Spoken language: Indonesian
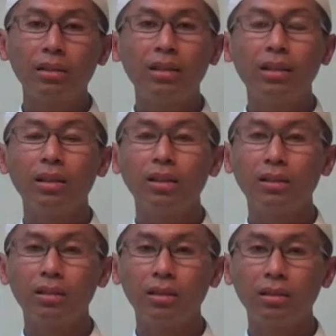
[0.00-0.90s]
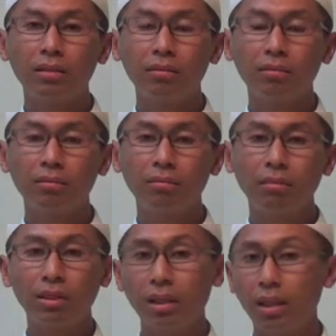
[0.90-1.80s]
sedih
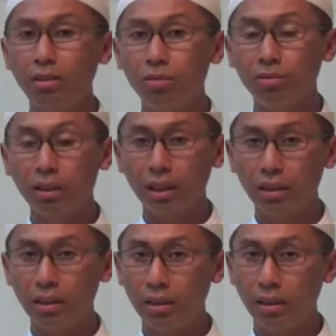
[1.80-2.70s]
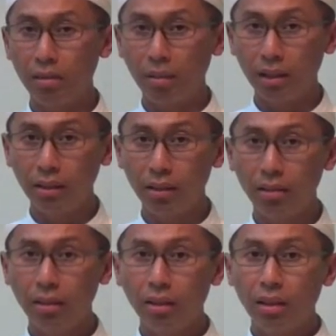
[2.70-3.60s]
masa lalu yang diterimanya
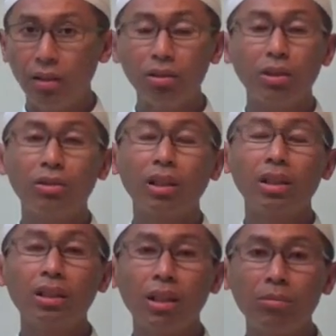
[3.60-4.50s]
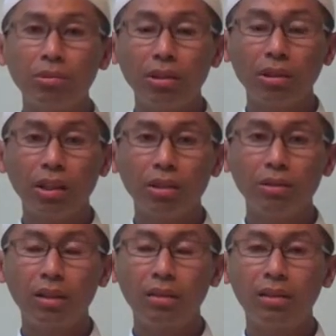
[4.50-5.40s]
dosa-dosanya diampuni oleh
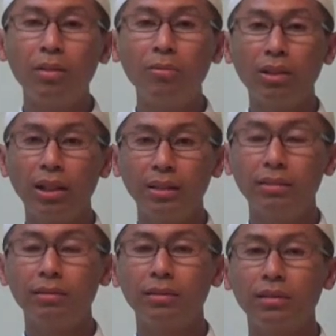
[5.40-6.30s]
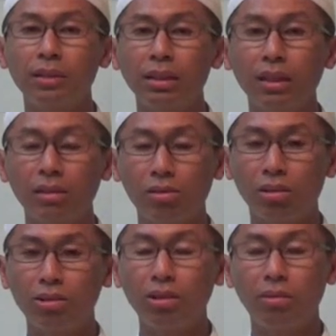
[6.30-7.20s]
Allah dia mulai dengan
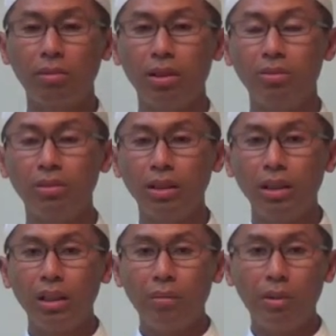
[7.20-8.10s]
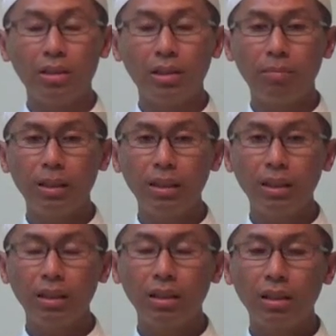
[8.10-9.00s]
sesuatu yang baru masa
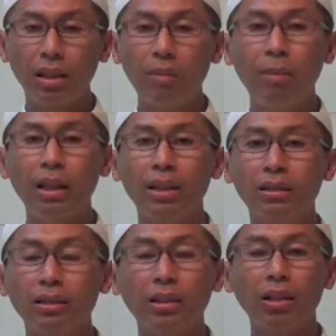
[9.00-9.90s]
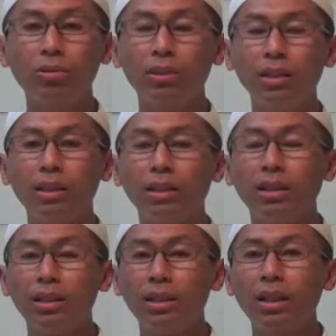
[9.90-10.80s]
depannya apa yang ditakuti
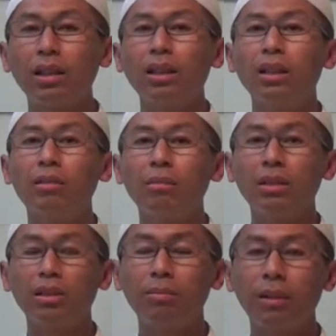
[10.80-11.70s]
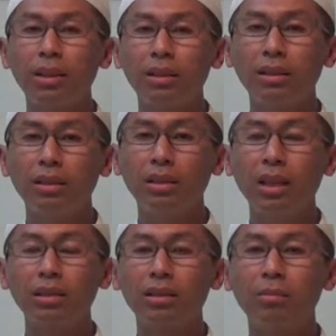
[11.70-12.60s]
karena masa depan
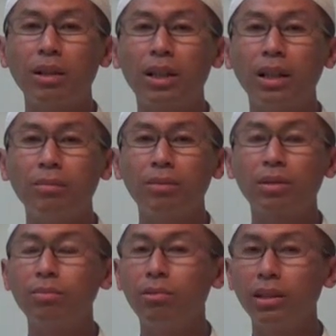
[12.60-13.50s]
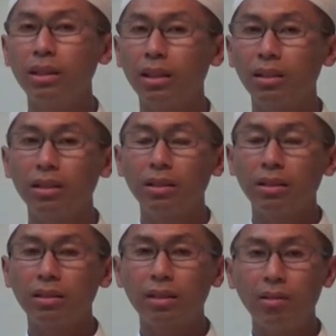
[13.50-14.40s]
yang serba gaib semuanya
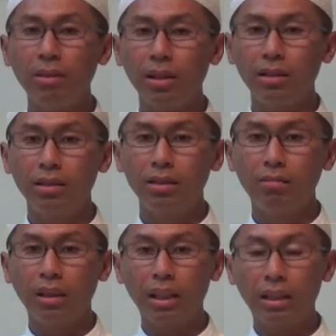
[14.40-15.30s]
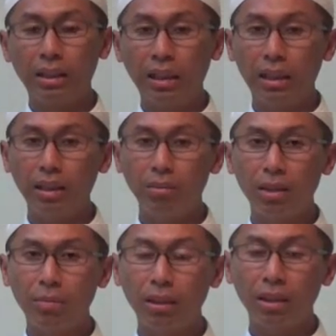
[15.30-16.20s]
sama maka ketika dia
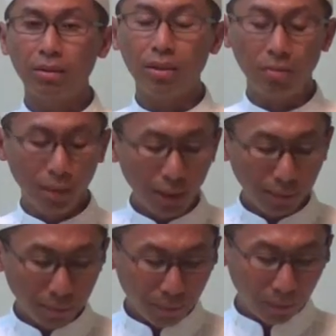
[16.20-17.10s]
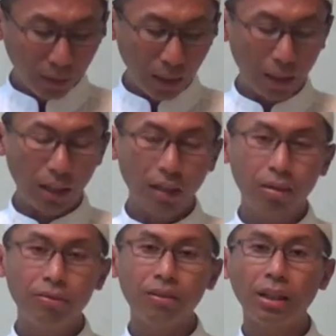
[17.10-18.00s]
mendapatkan jaminan Allah
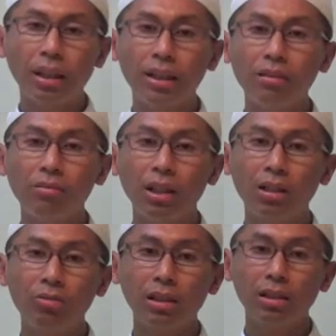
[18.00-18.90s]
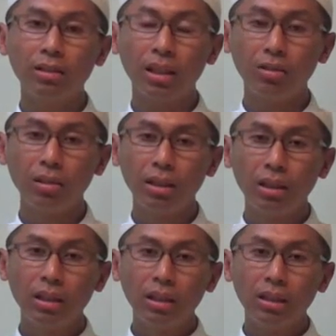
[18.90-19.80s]
khaufun alaihim walahum yahzanun
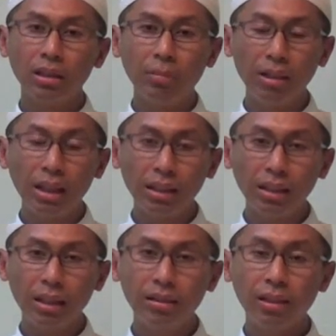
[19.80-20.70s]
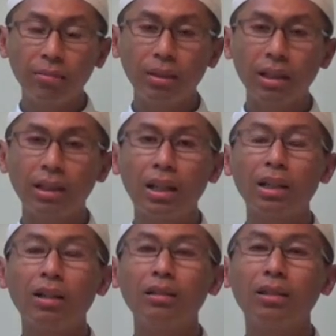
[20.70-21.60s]
jaminannya dari siapa
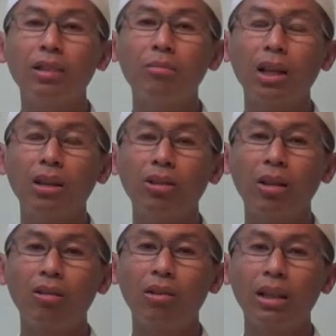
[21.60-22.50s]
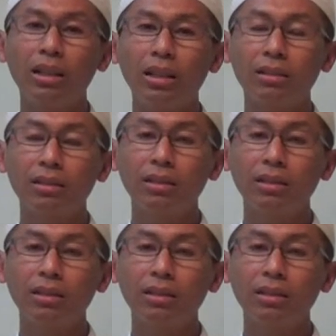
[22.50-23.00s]
dari Allah melalui orang-orang yang